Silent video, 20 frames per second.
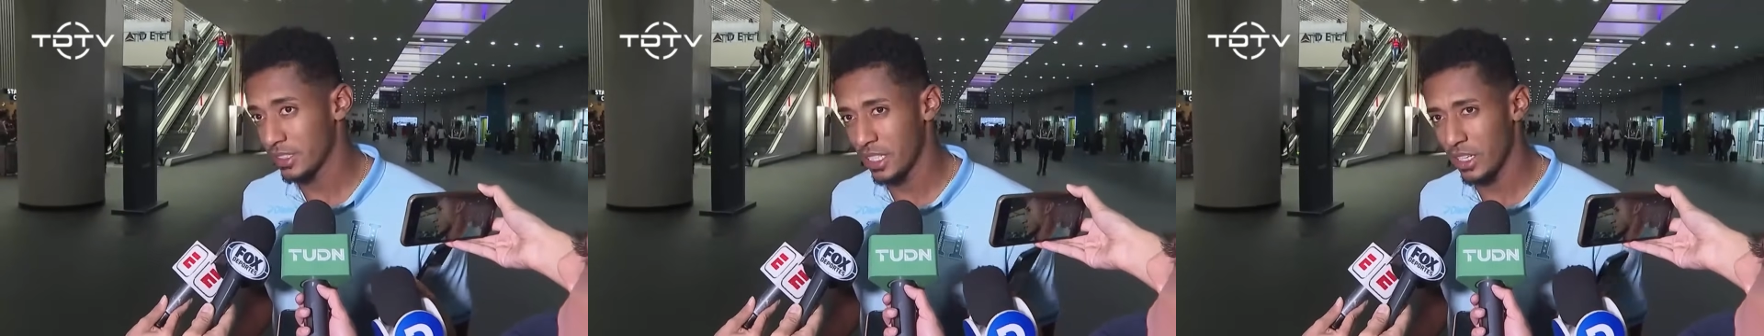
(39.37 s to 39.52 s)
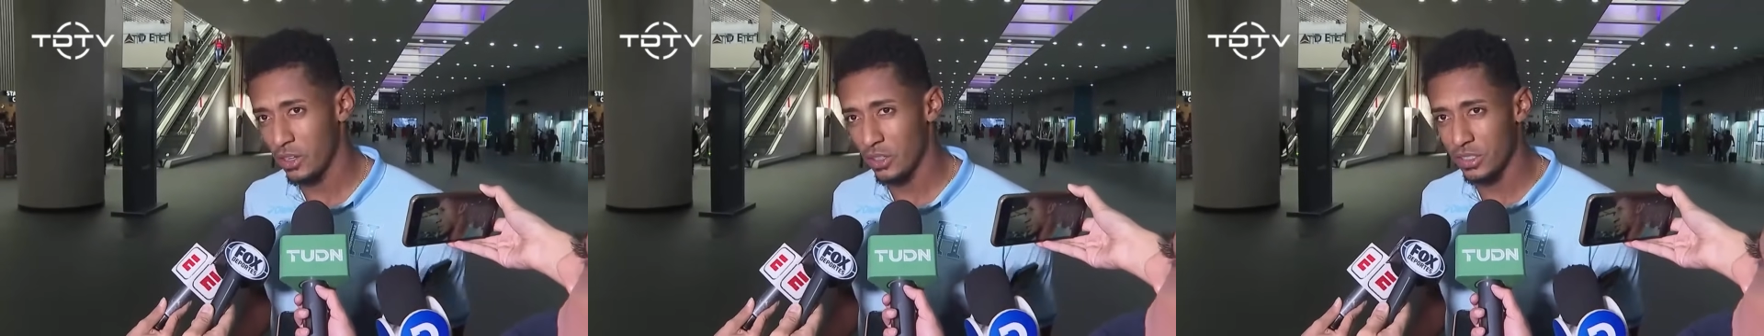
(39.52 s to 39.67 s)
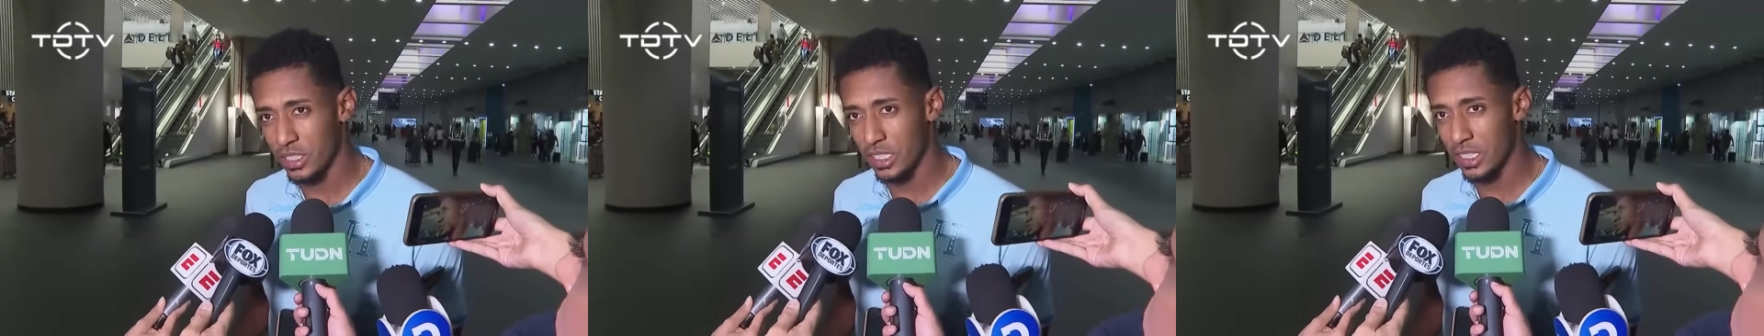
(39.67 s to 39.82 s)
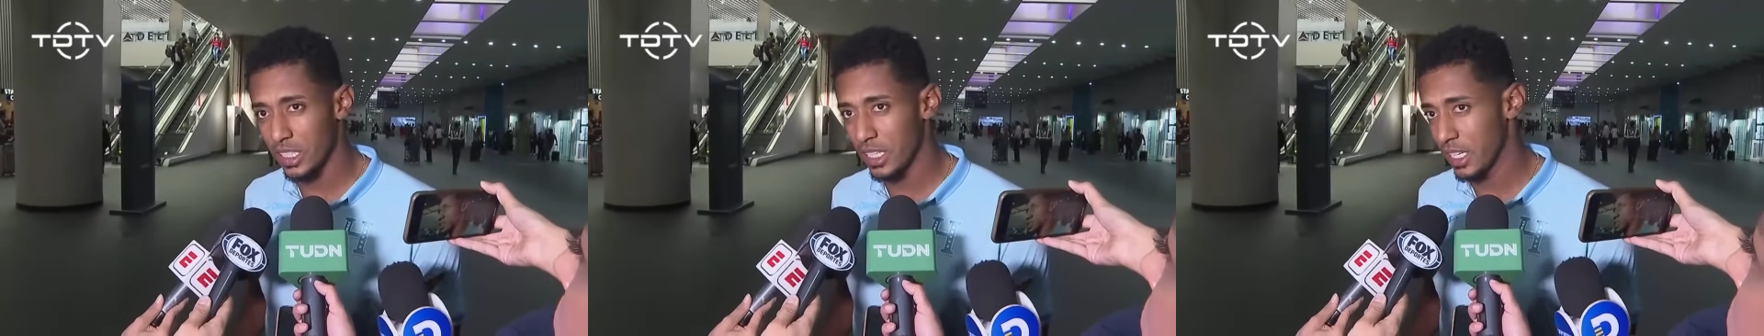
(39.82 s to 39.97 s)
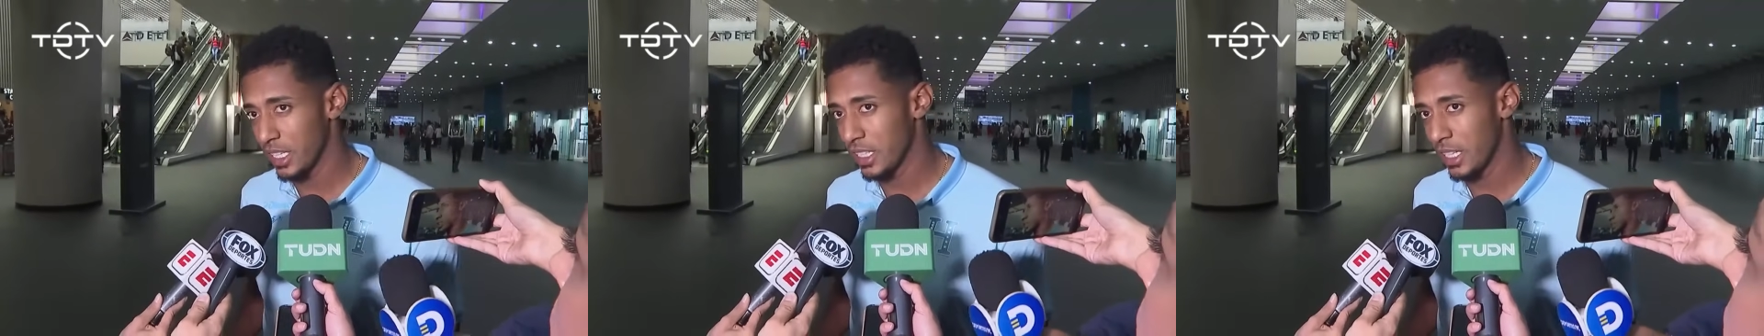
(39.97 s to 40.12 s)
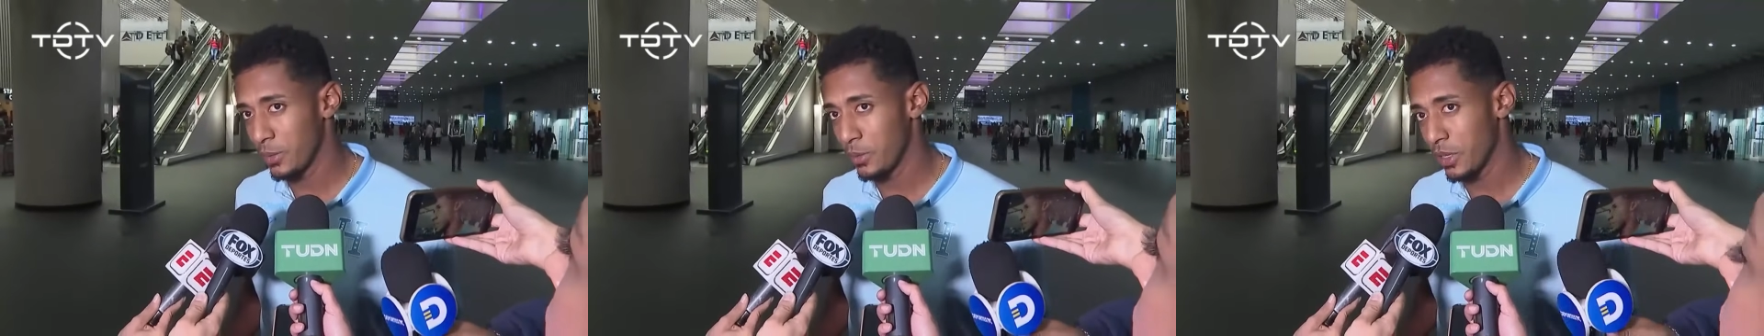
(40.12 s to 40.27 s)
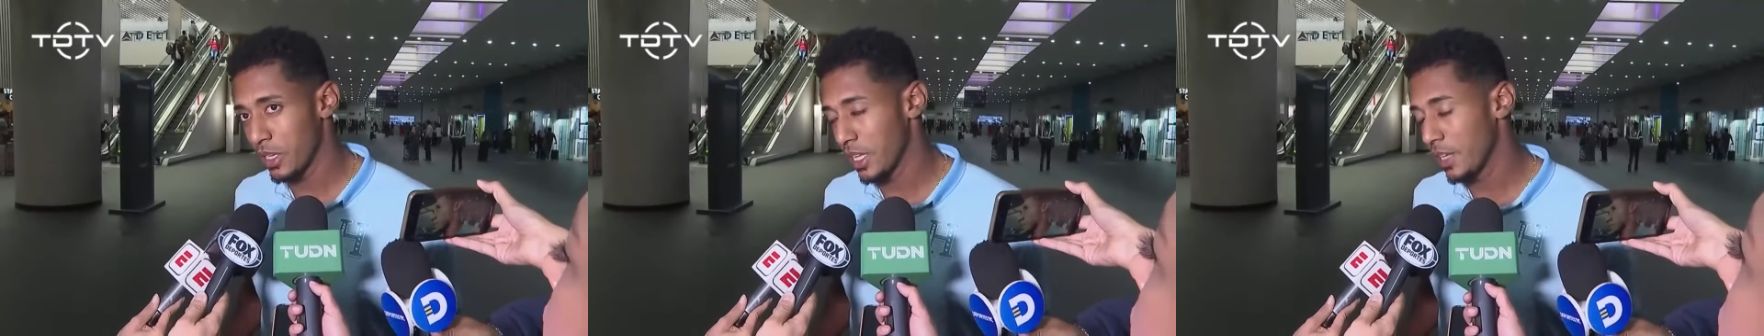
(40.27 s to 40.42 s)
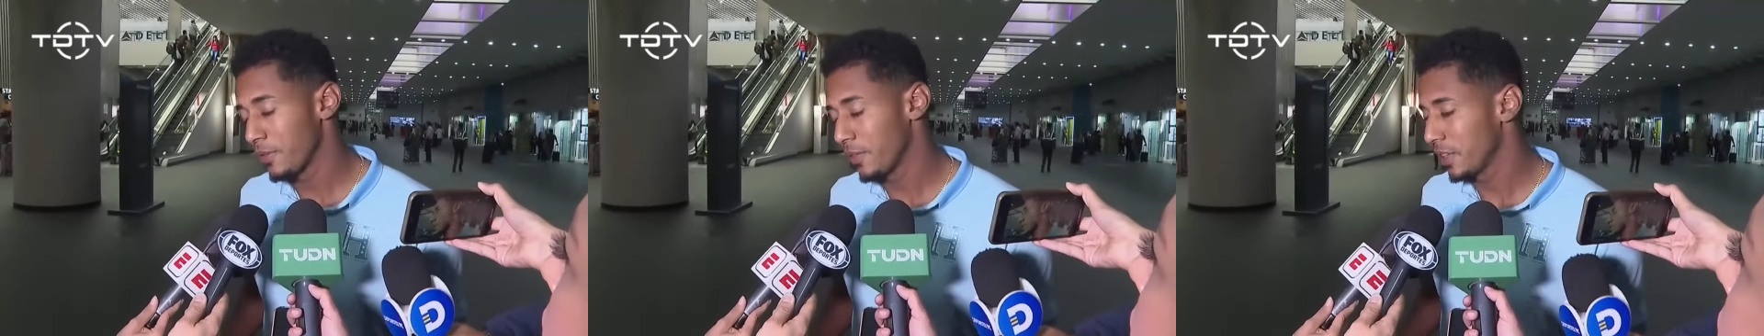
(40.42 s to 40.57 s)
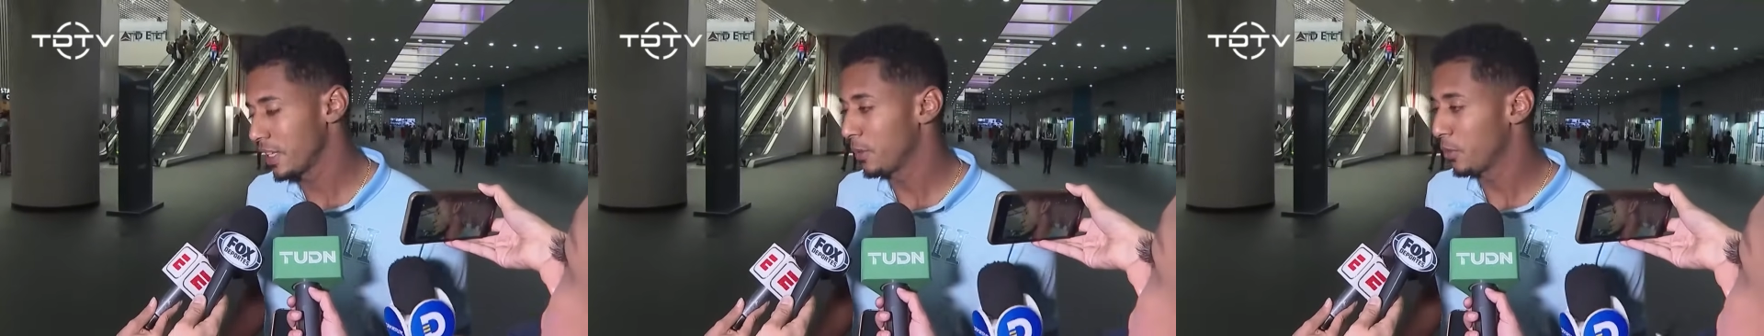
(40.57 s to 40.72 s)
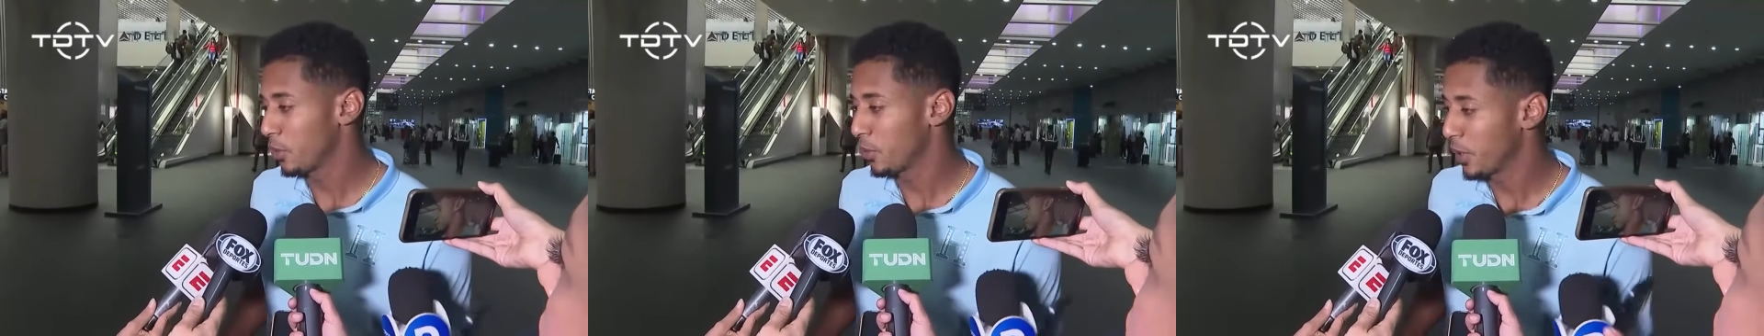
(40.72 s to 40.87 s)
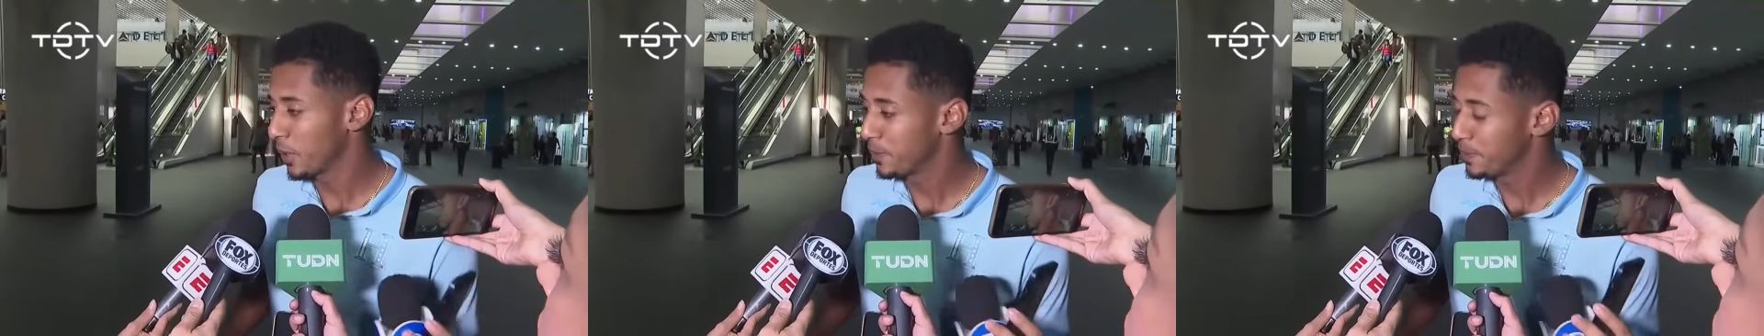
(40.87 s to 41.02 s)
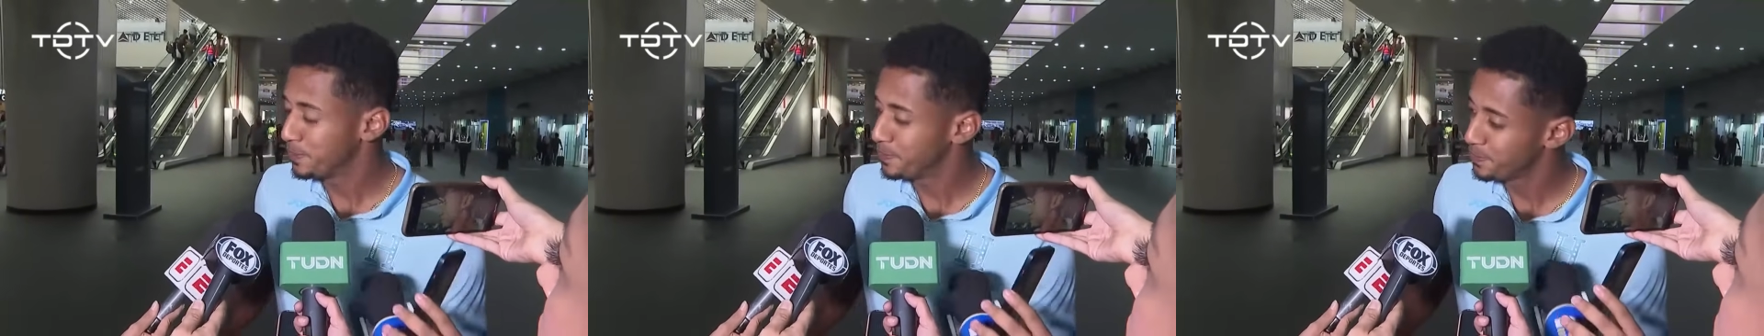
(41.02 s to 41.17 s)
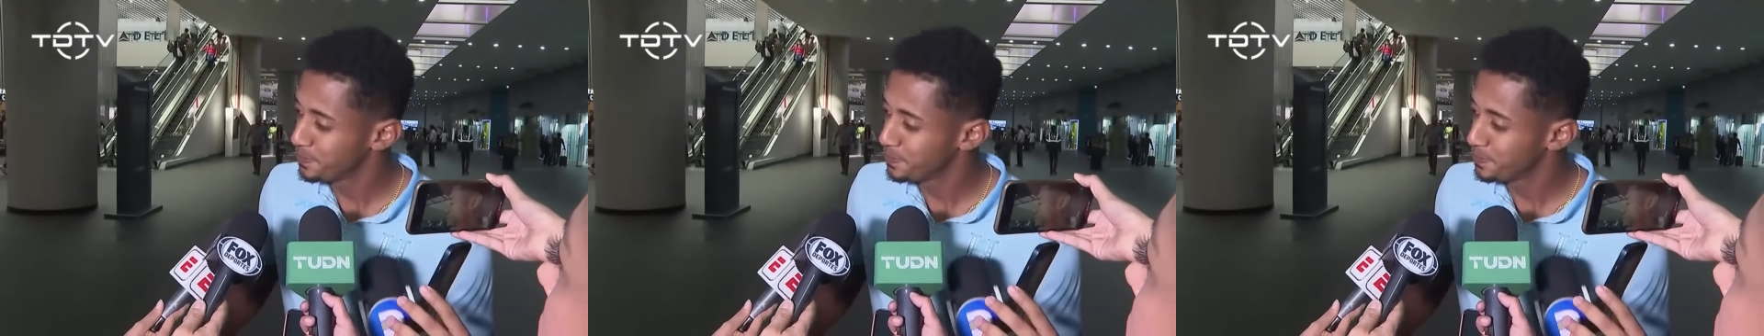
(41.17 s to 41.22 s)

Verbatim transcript: ser conscientes de que tenemos que defender muy bien.